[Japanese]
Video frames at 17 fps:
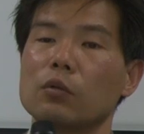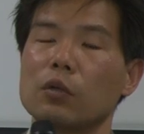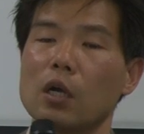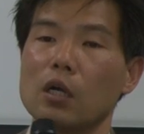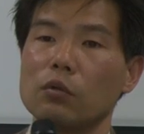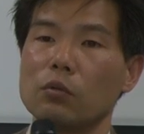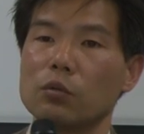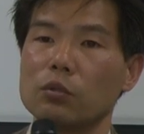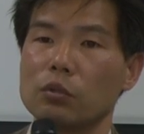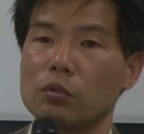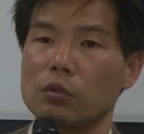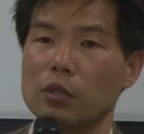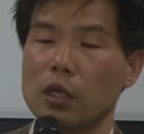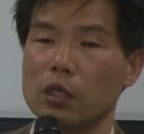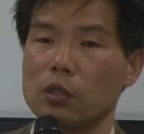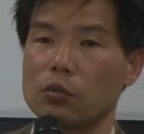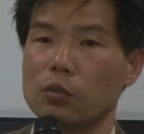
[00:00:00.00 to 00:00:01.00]
韓国との
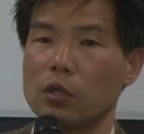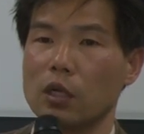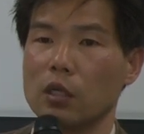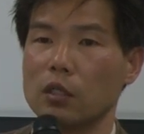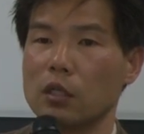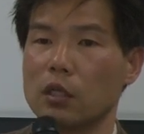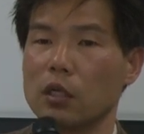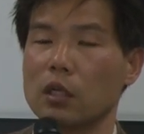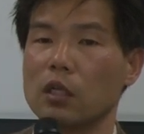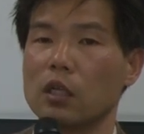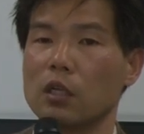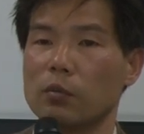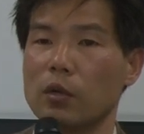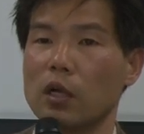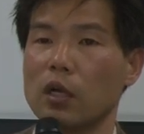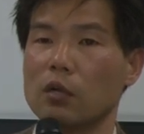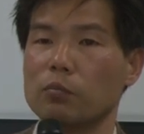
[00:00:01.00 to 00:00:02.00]
外交関係がなけ
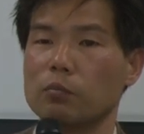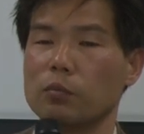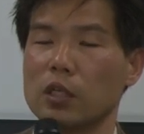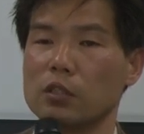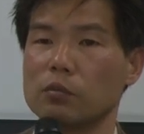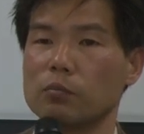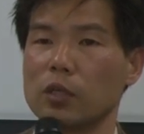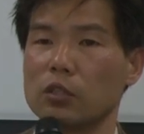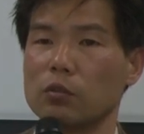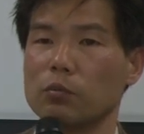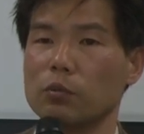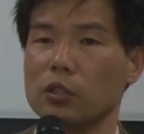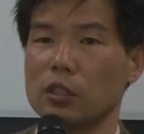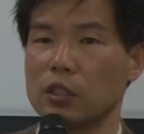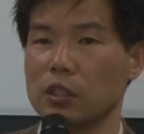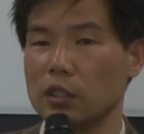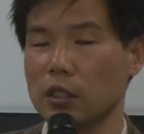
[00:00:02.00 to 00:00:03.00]
ればまずまと
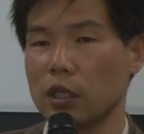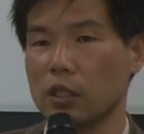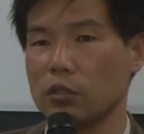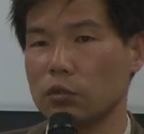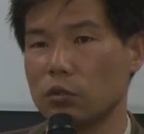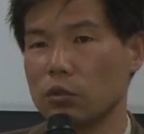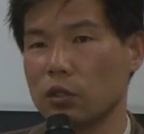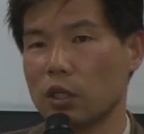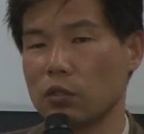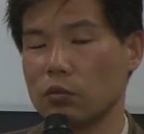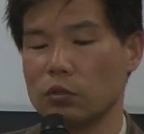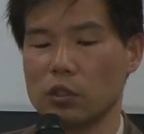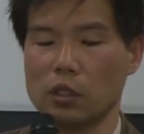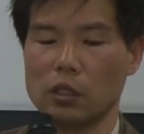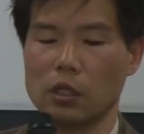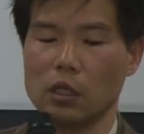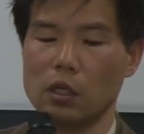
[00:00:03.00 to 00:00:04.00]
もに議題に乗る可能
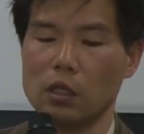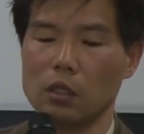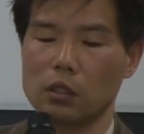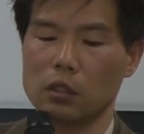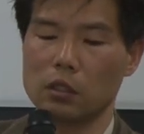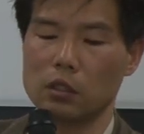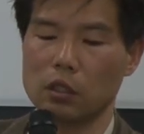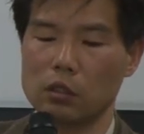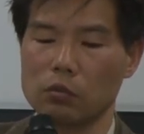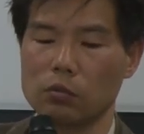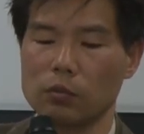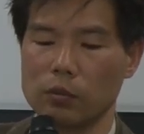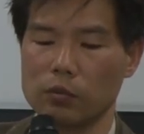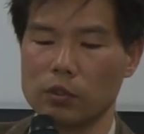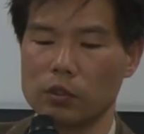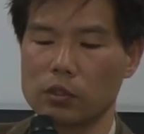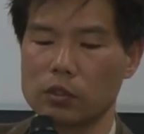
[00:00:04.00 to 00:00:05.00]
性はなかったと思
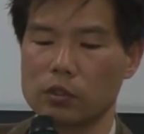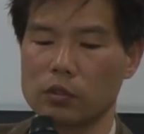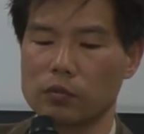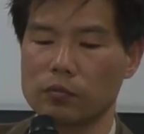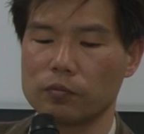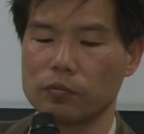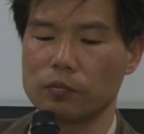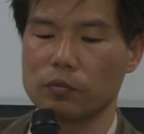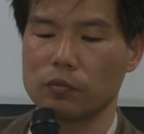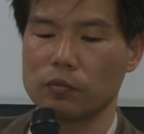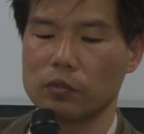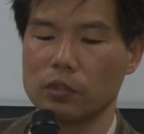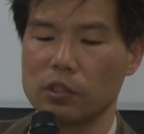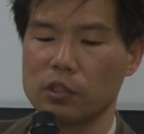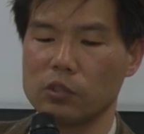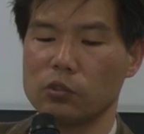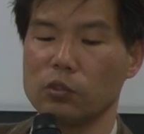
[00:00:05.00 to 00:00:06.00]
います。
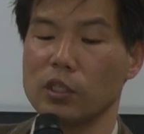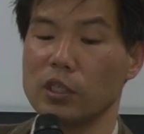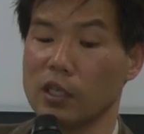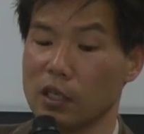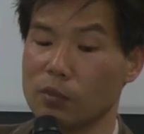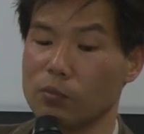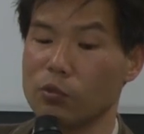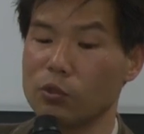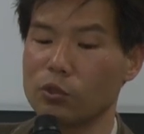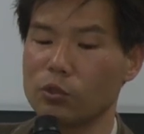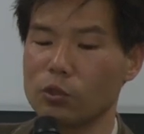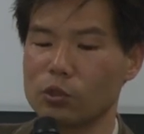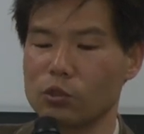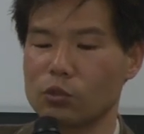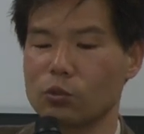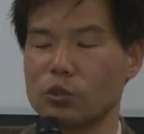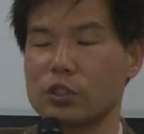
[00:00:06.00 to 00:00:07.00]
それからもう一
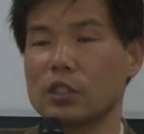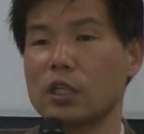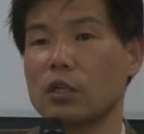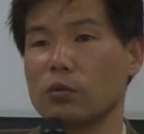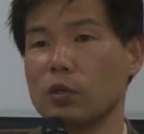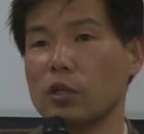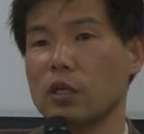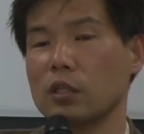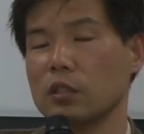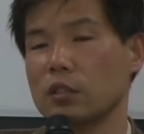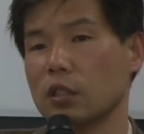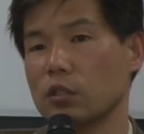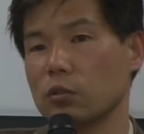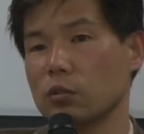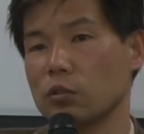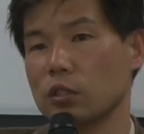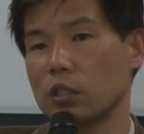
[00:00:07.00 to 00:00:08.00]
つ生じたのは
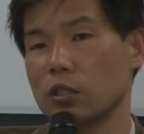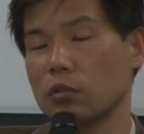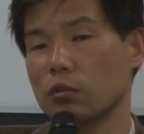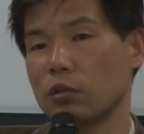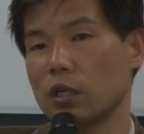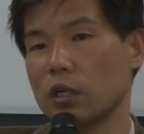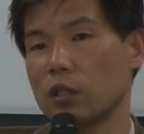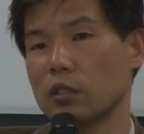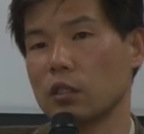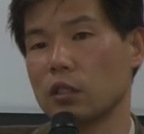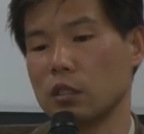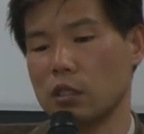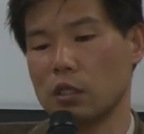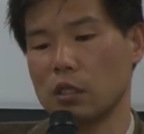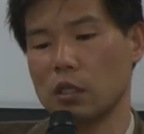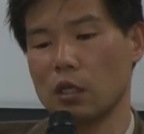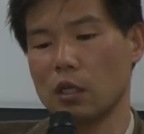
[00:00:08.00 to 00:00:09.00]
北朝鮮との関係
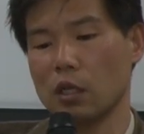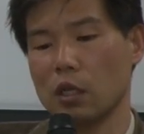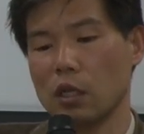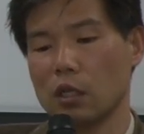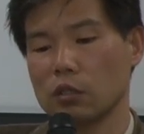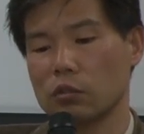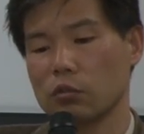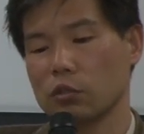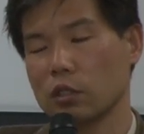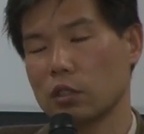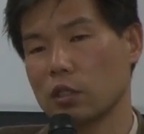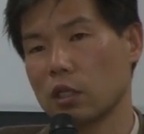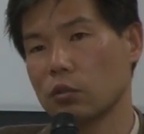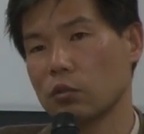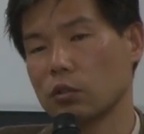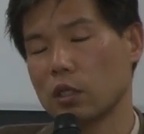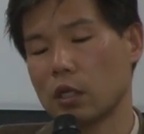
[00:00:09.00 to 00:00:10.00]
で朝鮮
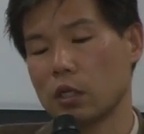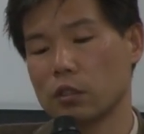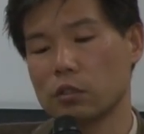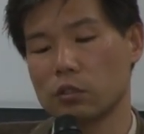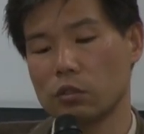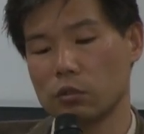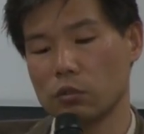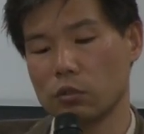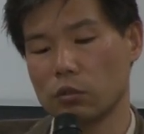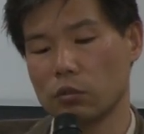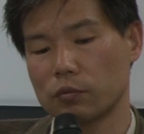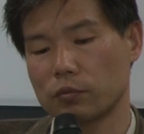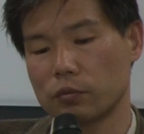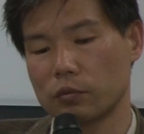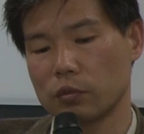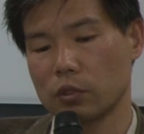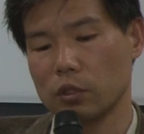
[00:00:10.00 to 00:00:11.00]
学を弾圧すると
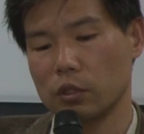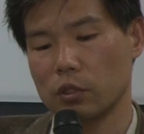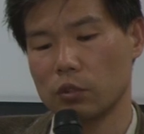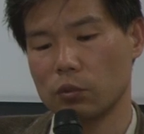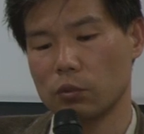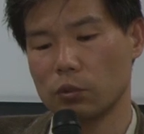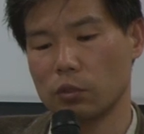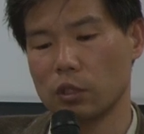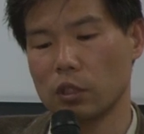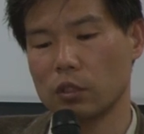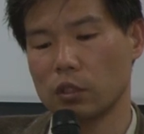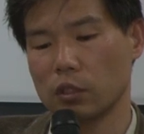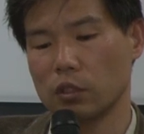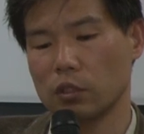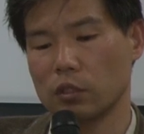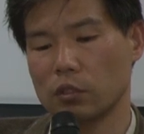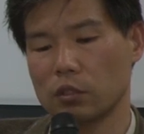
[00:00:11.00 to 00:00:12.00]
いうことだっ
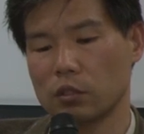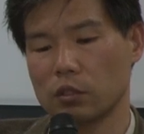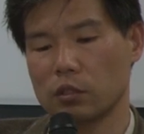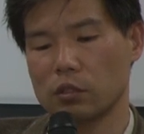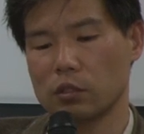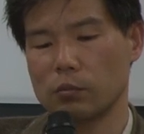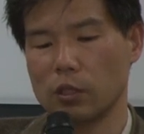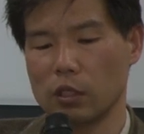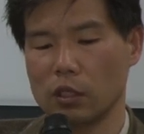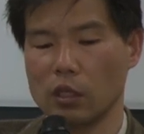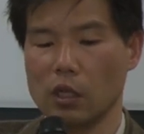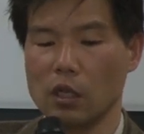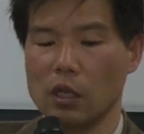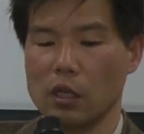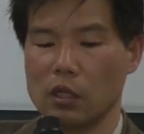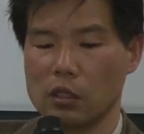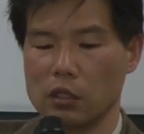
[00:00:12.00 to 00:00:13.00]
たわけです。つまり
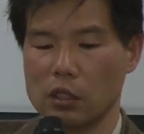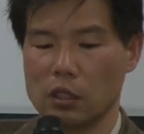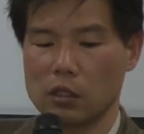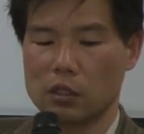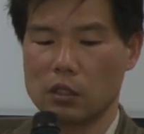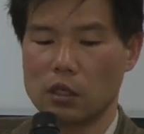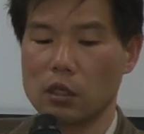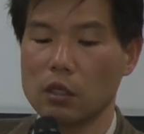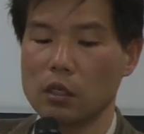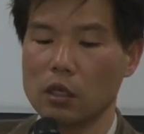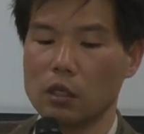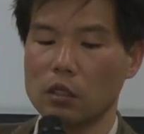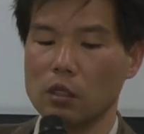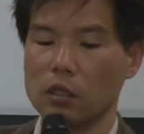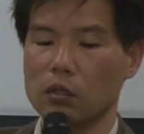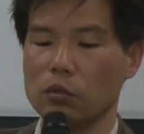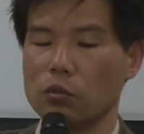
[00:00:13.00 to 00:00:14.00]
日韓
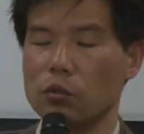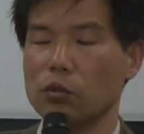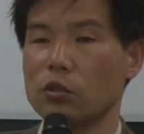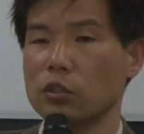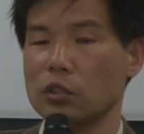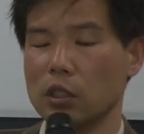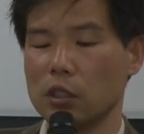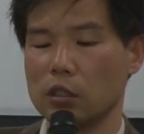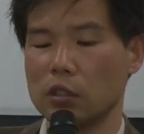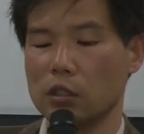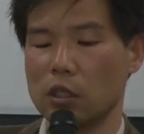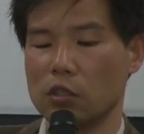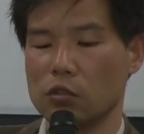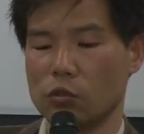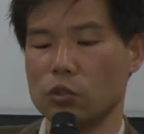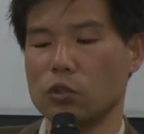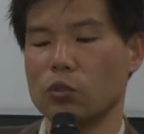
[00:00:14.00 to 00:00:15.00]
関係を考慮して一
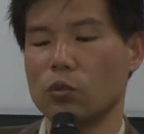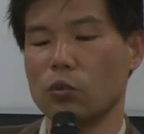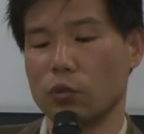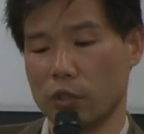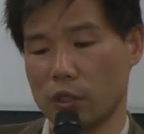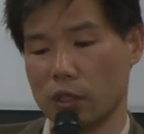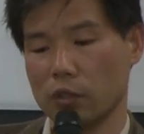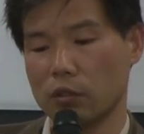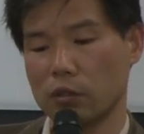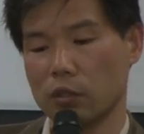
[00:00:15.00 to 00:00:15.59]
定の措置を行う、